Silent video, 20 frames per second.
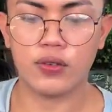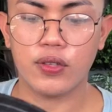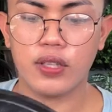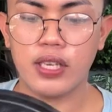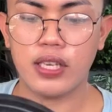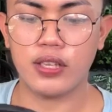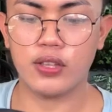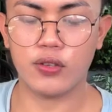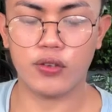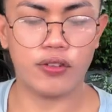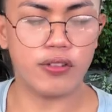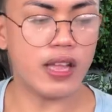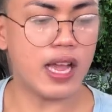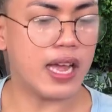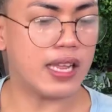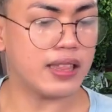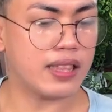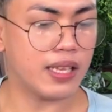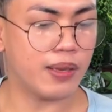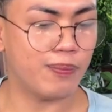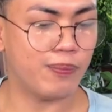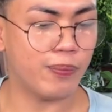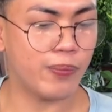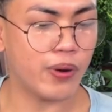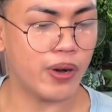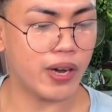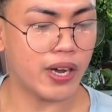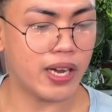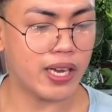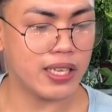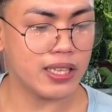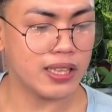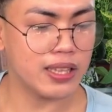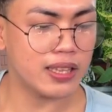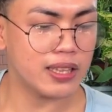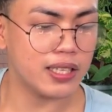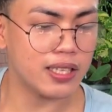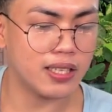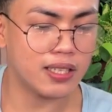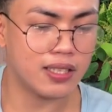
ito dito sa ating pot.